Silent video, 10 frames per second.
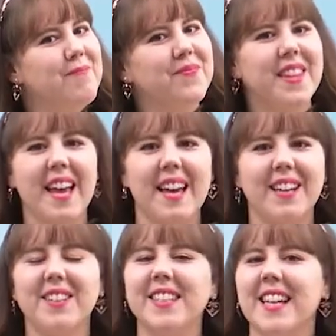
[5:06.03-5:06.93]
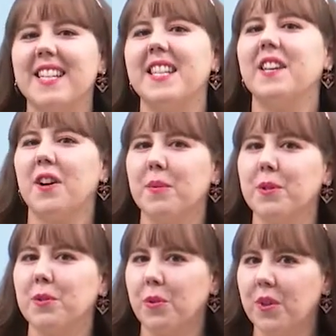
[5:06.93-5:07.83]
네, 그때까지
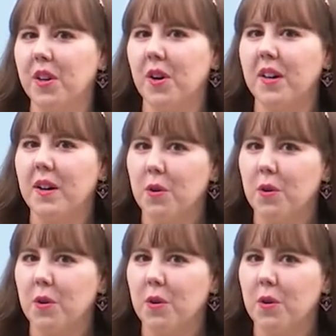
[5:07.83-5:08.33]
여러분 독일어